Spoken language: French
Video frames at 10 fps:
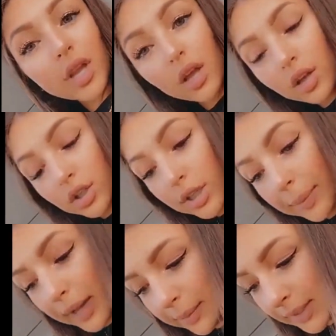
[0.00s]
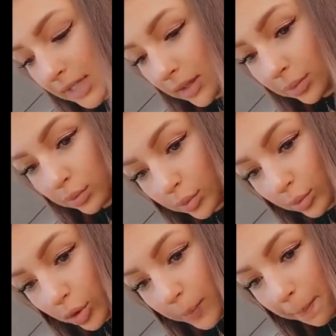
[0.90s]
Je sais pas, de passer des bons
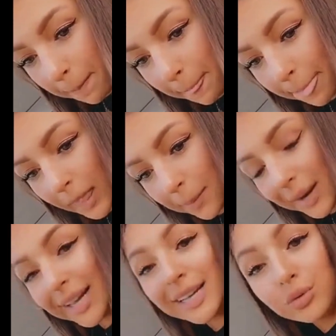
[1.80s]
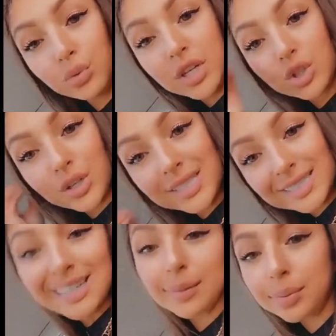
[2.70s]
moments. Malgré tout, les choses
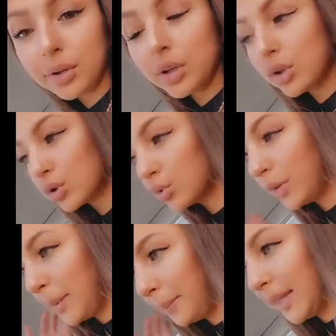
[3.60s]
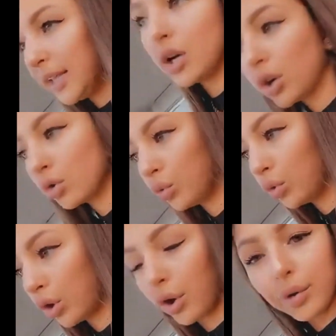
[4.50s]
simples sont les meilleurs,
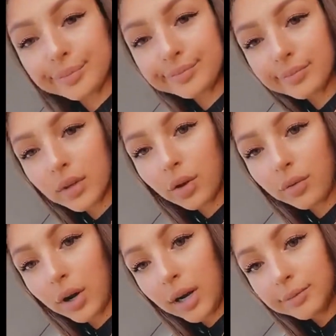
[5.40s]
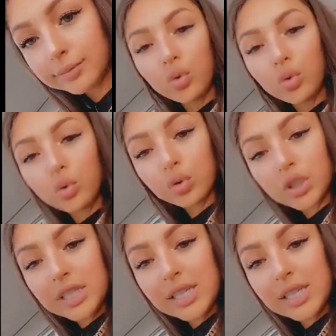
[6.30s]
Donc euh, voilà. Donc je disais...